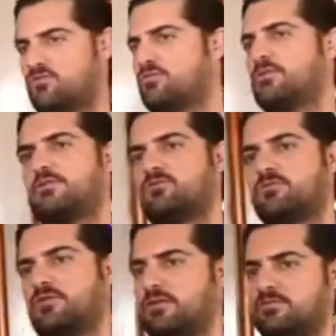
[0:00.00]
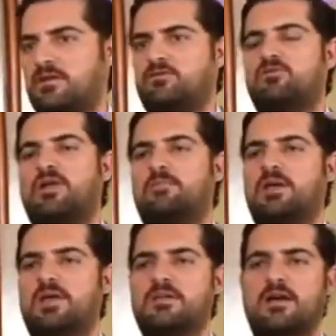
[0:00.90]
es, una
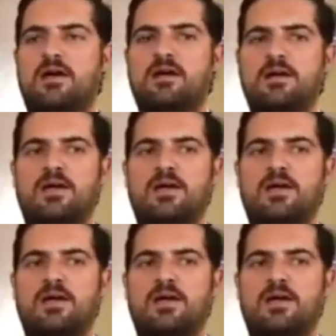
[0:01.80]
pequeña